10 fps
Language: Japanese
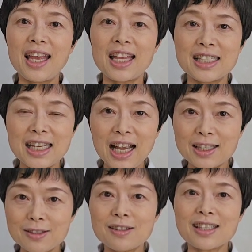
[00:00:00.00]
しが
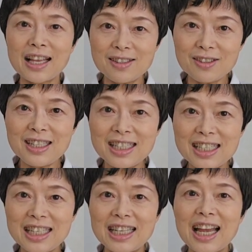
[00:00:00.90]
つさんじゅうに
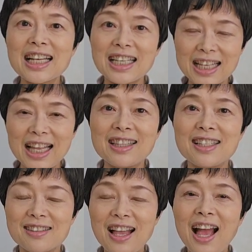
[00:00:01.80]
ち朝なんで
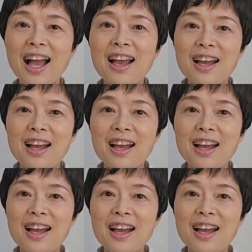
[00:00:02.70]
すが、